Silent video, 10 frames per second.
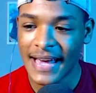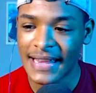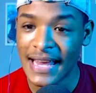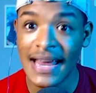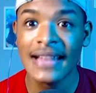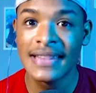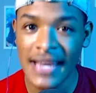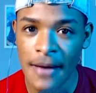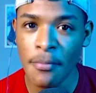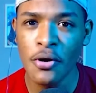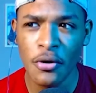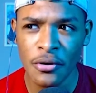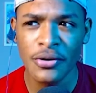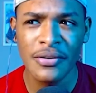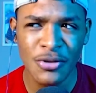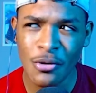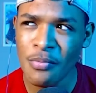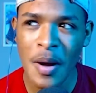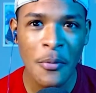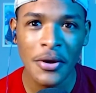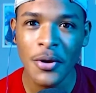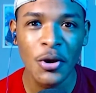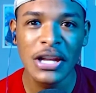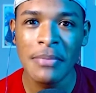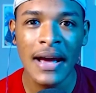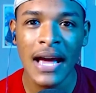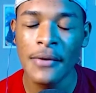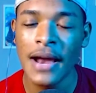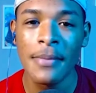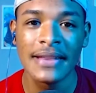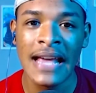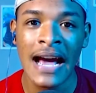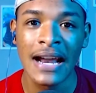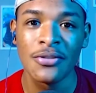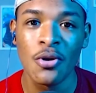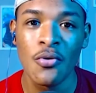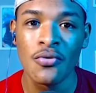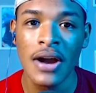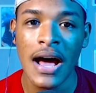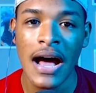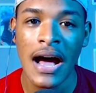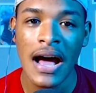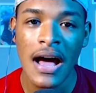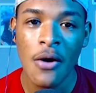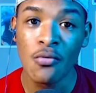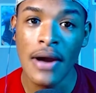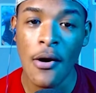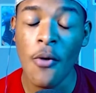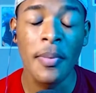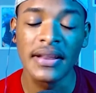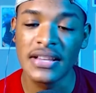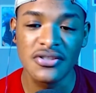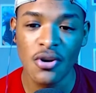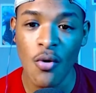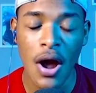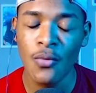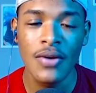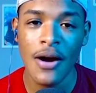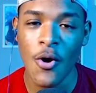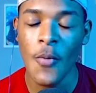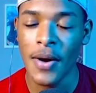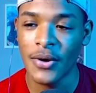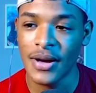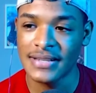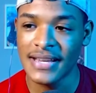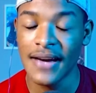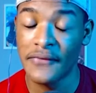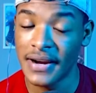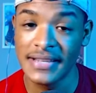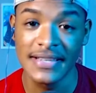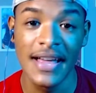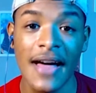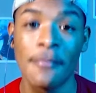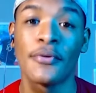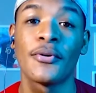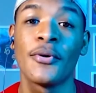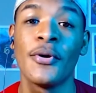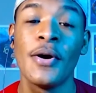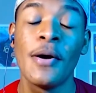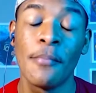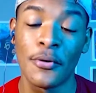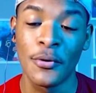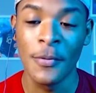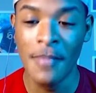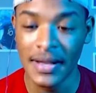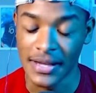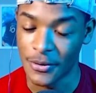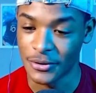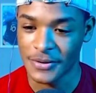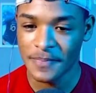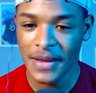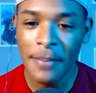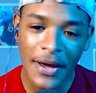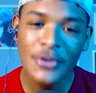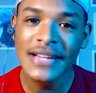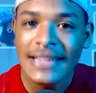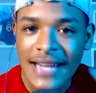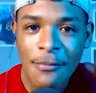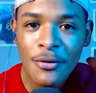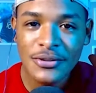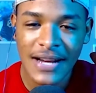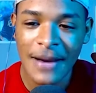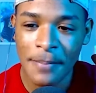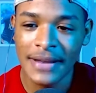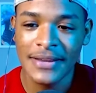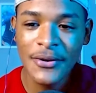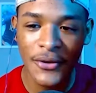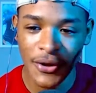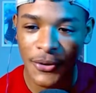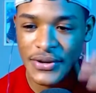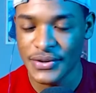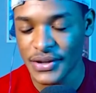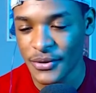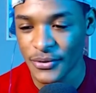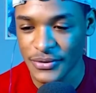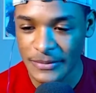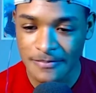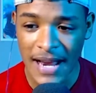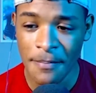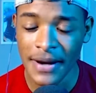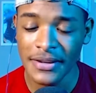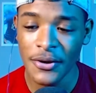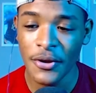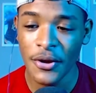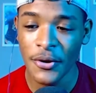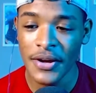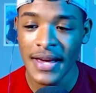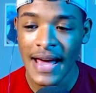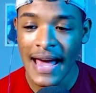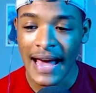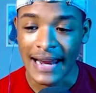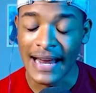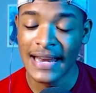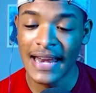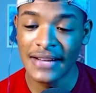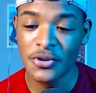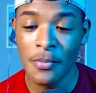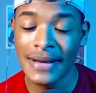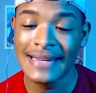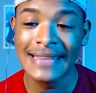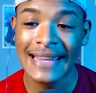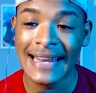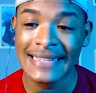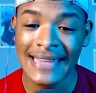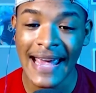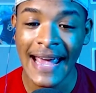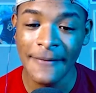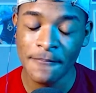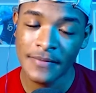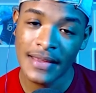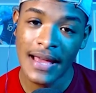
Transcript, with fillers: que tenían tiempo. Yo creo, no me acuerdo la última vez que vi al Betis ganando una, una competición, alguna copa, ¿no? Así que felicidades por, lo, por los béticos. Pero centrémonos en el partido de hoy, chicos. El partido de hoy, la alineación va a ser Ter Stegen,